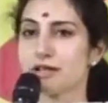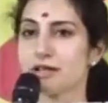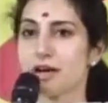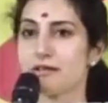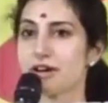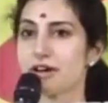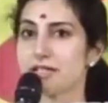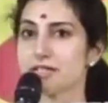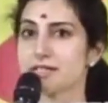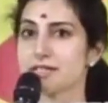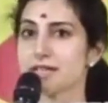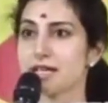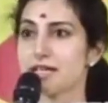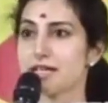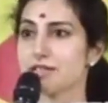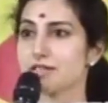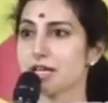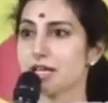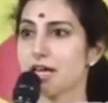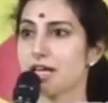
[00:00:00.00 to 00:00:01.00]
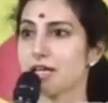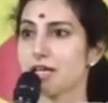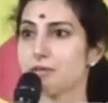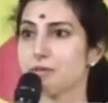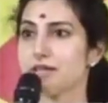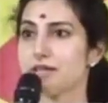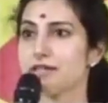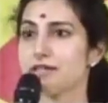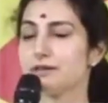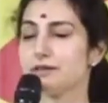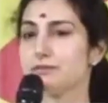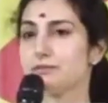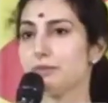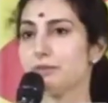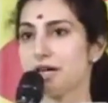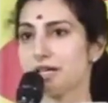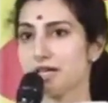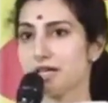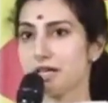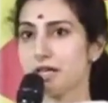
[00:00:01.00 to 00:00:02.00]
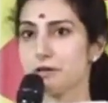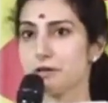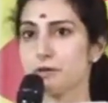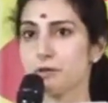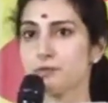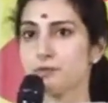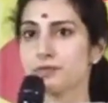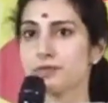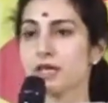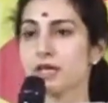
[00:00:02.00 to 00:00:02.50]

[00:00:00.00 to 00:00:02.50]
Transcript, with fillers: నా వయసు కల చాలామంది మహిళలు